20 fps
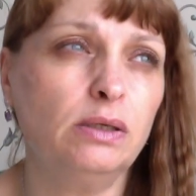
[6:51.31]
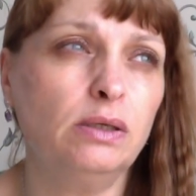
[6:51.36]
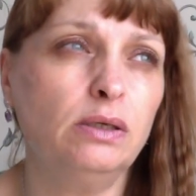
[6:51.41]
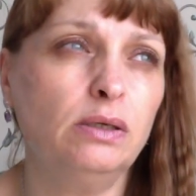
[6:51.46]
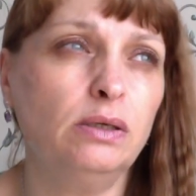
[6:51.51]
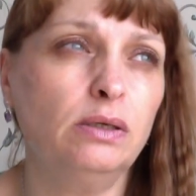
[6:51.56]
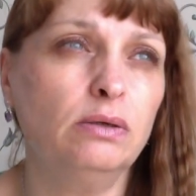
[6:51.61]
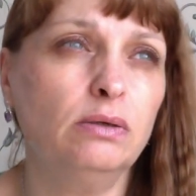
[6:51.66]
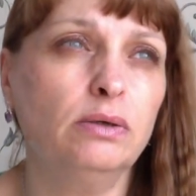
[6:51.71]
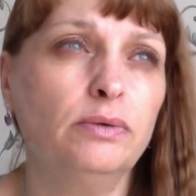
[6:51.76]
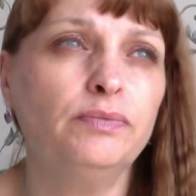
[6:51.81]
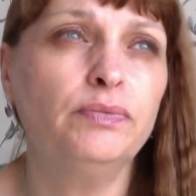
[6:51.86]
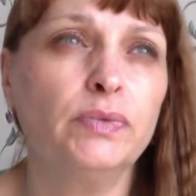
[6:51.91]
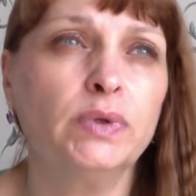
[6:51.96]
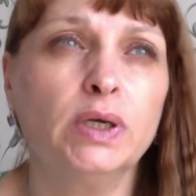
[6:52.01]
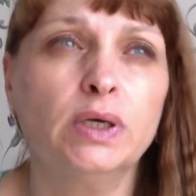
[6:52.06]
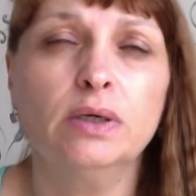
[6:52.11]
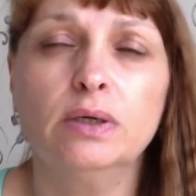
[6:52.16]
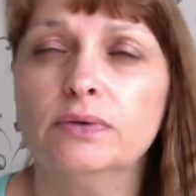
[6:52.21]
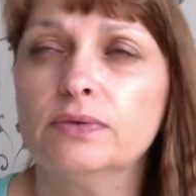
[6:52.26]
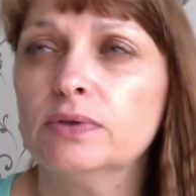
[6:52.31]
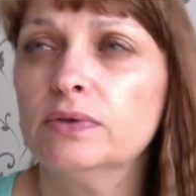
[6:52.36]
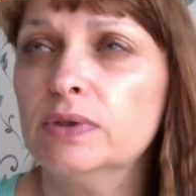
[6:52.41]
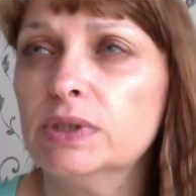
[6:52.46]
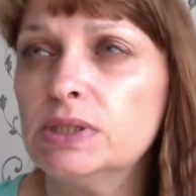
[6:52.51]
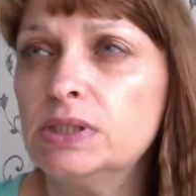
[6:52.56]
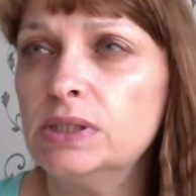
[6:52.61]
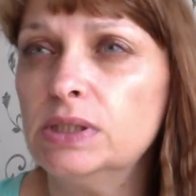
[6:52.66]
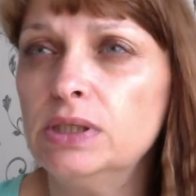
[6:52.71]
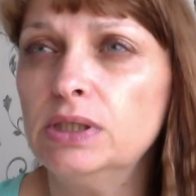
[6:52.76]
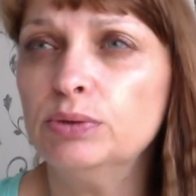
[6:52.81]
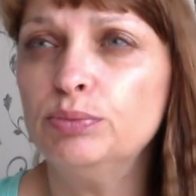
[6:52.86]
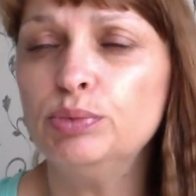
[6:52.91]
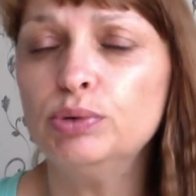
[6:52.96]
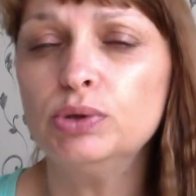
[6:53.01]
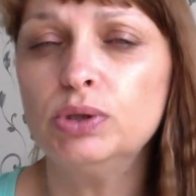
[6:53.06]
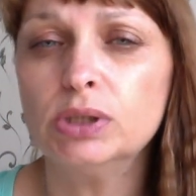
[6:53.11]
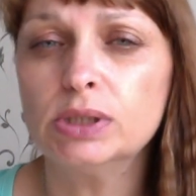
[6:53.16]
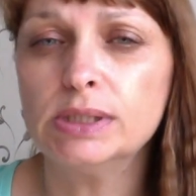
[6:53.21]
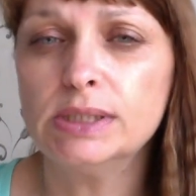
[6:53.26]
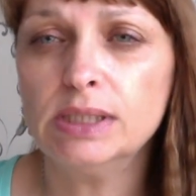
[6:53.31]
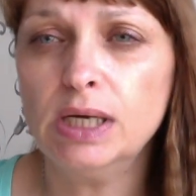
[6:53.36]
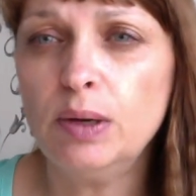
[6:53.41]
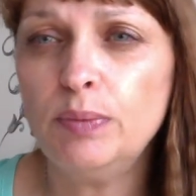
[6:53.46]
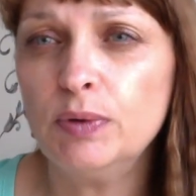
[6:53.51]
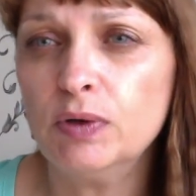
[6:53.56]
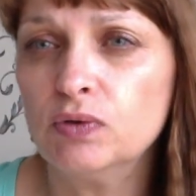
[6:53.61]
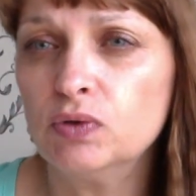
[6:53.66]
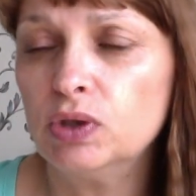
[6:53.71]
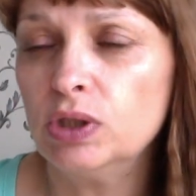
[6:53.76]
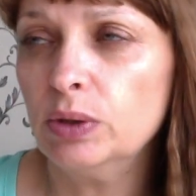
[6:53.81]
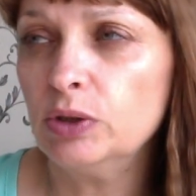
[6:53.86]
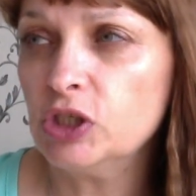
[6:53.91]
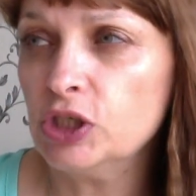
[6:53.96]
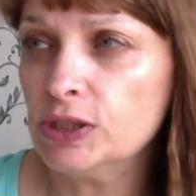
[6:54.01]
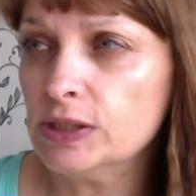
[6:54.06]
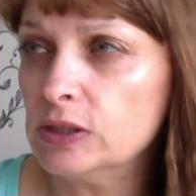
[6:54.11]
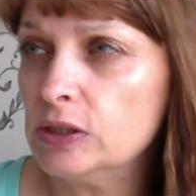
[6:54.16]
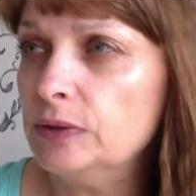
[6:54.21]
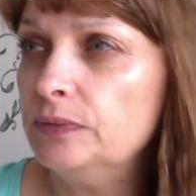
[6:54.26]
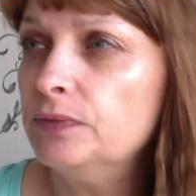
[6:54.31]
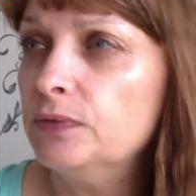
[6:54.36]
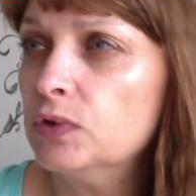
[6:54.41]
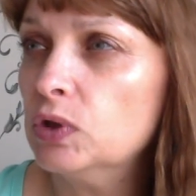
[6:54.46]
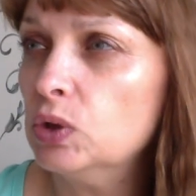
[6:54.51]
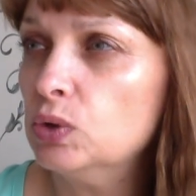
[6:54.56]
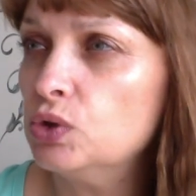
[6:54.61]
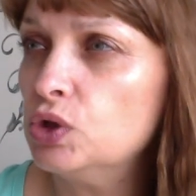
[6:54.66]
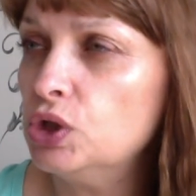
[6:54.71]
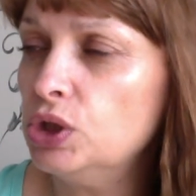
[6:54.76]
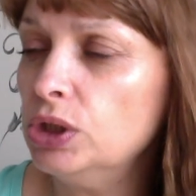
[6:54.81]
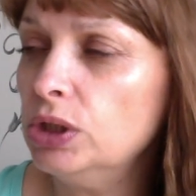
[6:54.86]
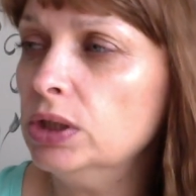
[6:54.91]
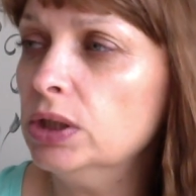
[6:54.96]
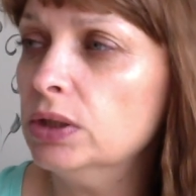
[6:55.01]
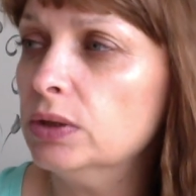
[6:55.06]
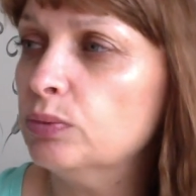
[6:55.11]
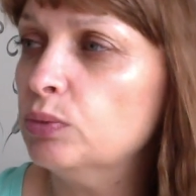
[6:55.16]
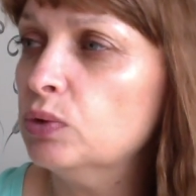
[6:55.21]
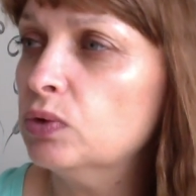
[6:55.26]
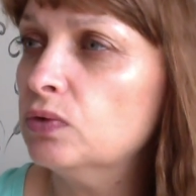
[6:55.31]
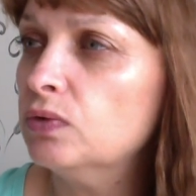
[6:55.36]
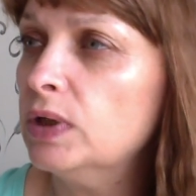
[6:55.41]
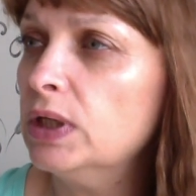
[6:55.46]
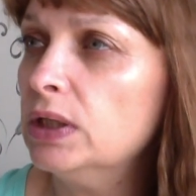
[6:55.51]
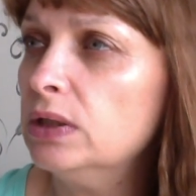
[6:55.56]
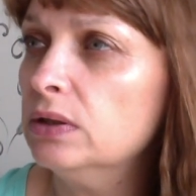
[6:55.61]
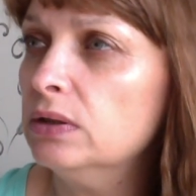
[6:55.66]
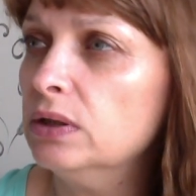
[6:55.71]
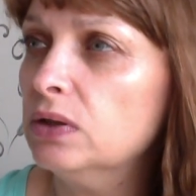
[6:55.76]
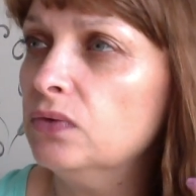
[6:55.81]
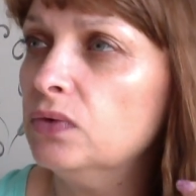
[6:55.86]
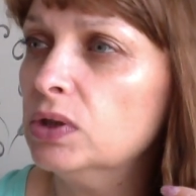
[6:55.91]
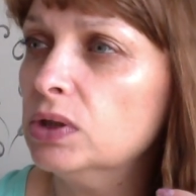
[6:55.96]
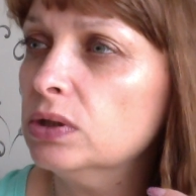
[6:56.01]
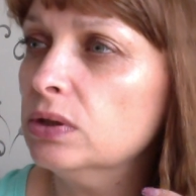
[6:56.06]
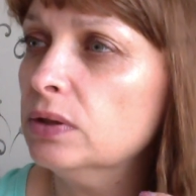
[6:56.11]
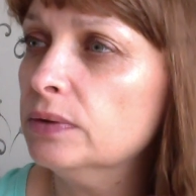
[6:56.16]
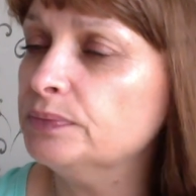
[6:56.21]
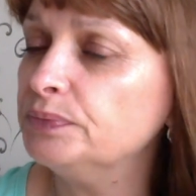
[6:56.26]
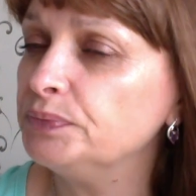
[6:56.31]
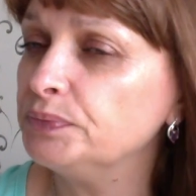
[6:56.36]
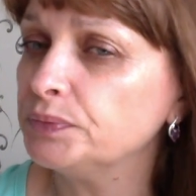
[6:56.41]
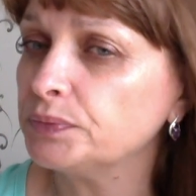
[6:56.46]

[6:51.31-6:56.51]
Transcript: И в квартире будет запах. Вот я сейчас включила буквально, наверное,